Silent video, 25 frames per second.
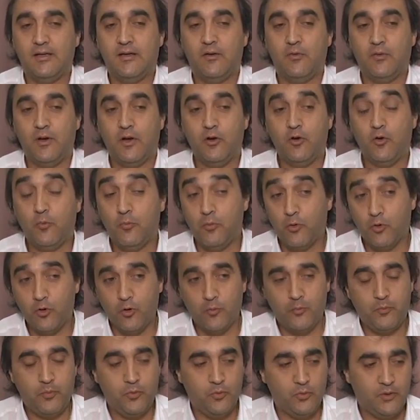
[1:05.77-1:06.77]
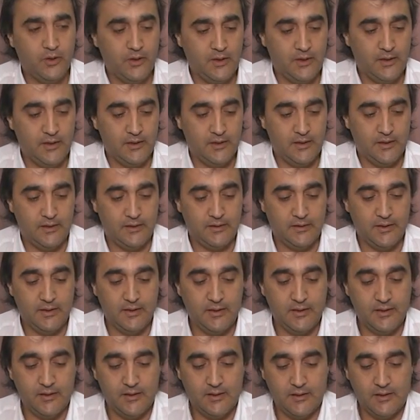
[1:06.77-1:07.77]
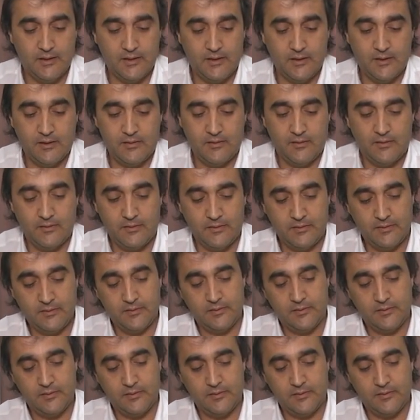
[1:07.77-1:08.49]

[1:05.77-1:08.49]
un anno poco più dal, dal,